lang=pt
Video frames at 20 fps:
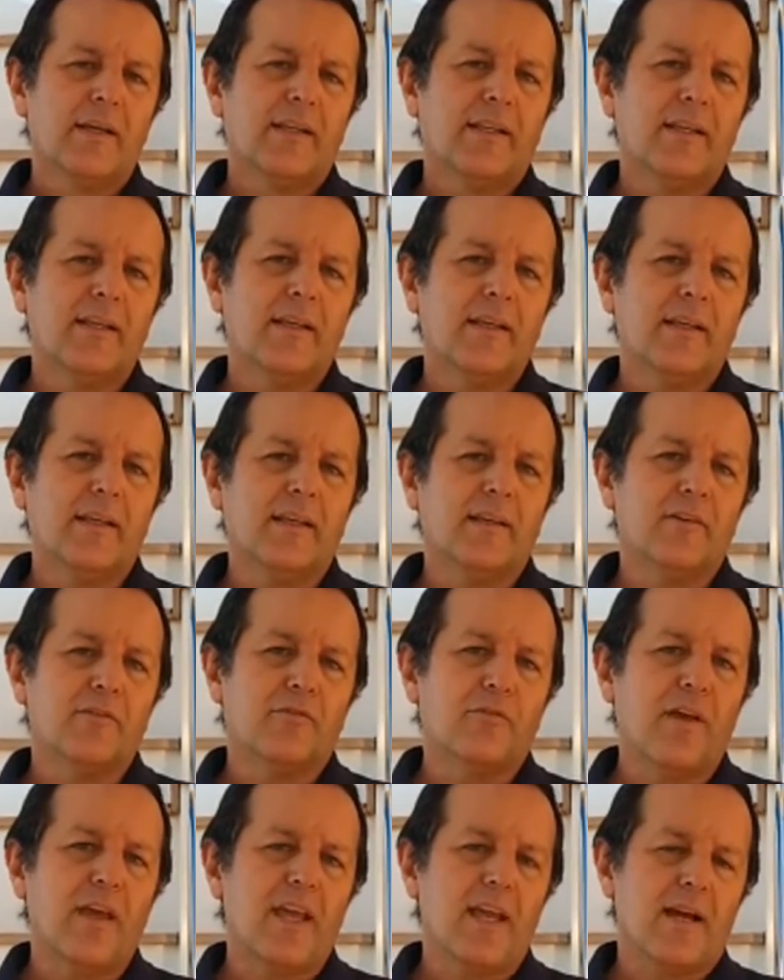que
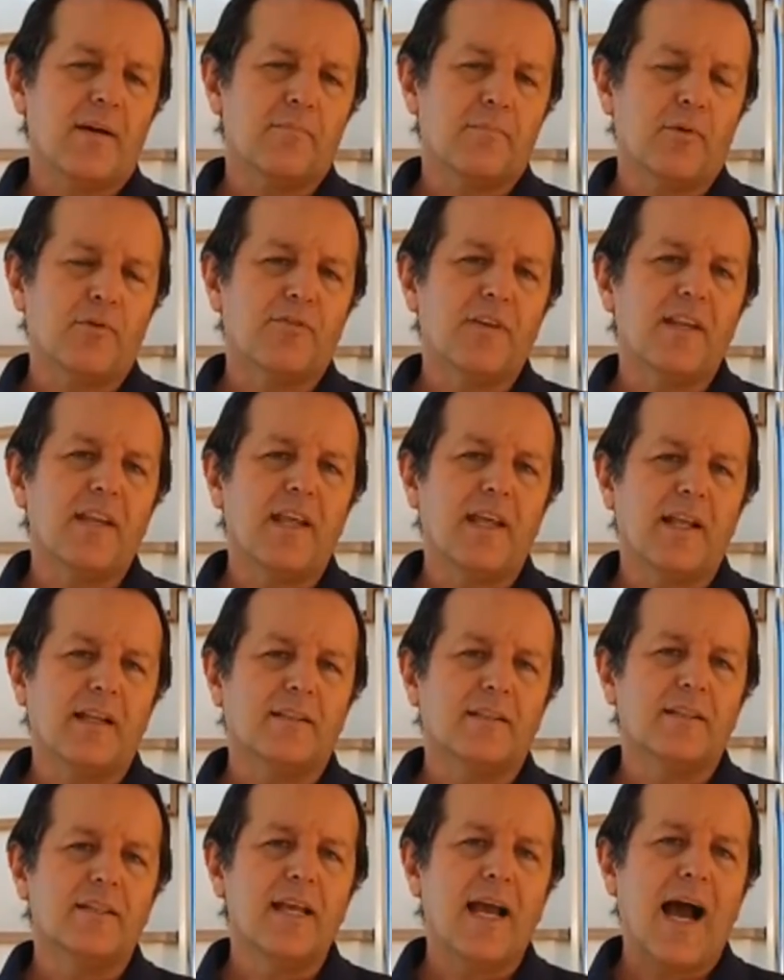venha
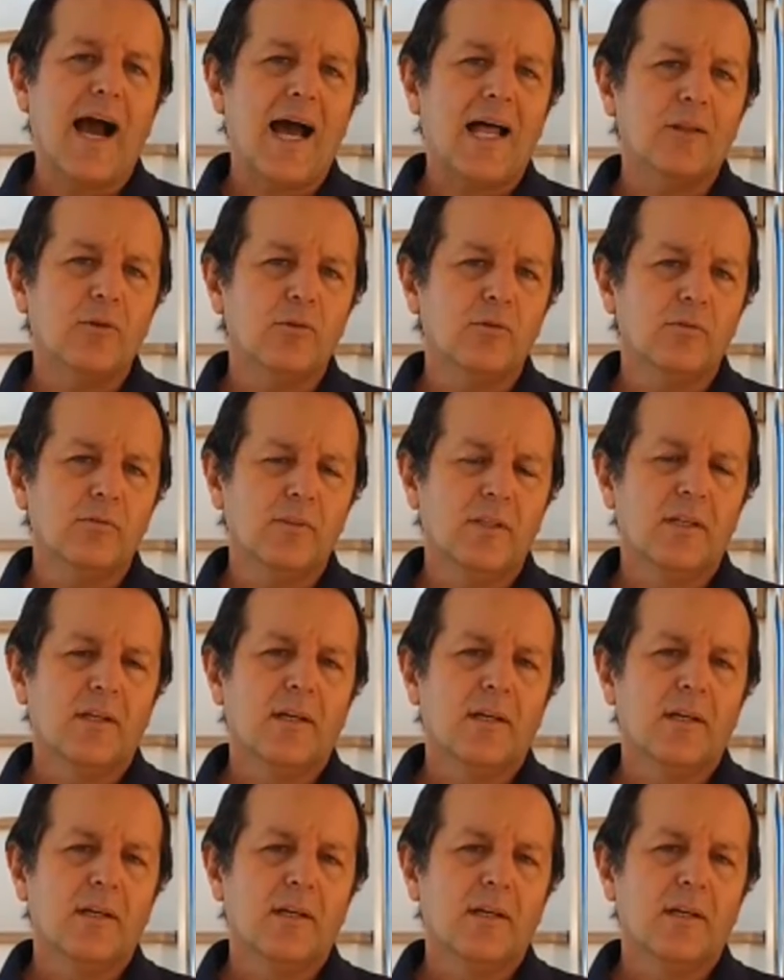proveniente de ralo,